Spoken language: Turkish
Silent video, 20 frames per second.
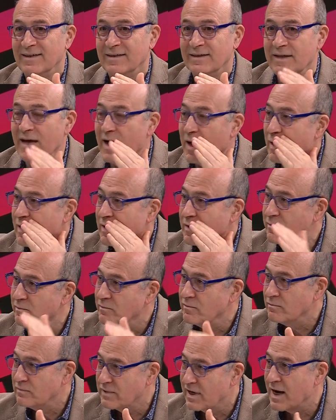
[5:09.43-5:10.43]
ya
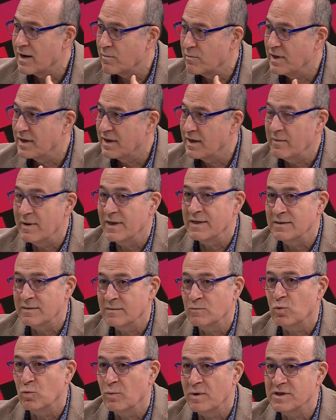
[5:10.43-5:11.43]
bırak bana ben
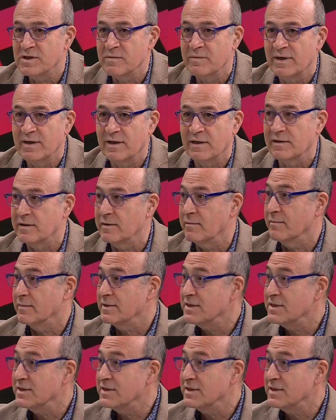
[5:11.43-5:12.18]
bu maçı ben alırım.